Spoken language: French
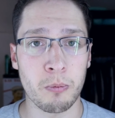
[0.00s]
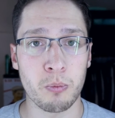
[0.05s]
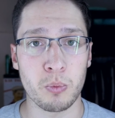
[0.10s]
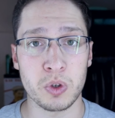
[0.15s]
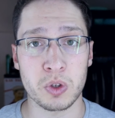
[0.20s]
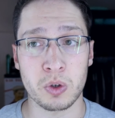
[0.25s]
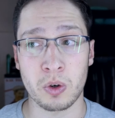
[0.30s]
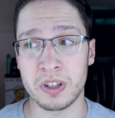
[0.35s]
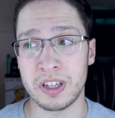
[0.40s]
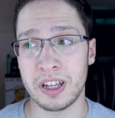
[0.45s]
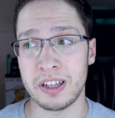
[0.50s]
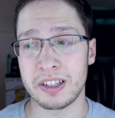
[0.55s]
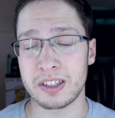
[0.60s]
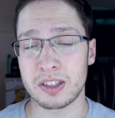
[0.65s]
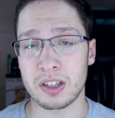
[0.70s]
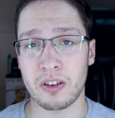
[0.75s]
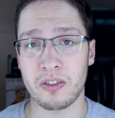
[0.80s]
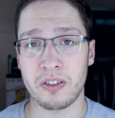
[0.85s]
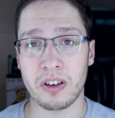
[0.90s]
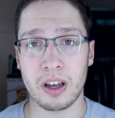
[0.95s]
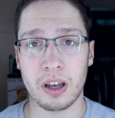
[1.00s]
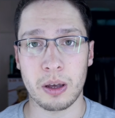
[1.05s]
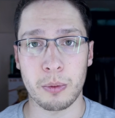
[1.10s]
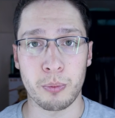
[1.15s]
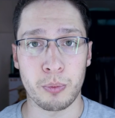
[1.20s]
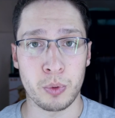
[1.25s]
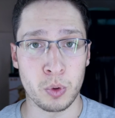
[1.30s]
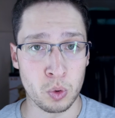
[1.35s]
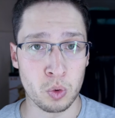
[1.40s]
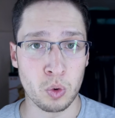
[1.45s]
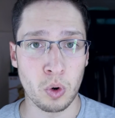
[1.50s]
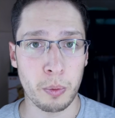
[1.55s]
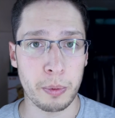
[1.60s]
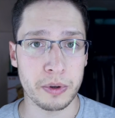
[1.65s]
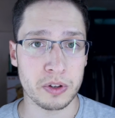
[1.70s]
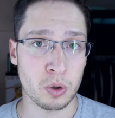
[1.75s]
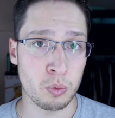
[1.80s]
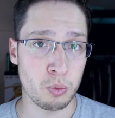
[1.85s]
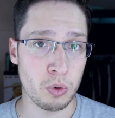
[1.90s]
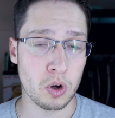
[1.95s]
puisque le DNX 120 est plus lourd
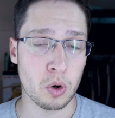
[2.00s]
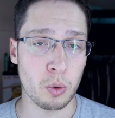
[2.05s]
parce que moins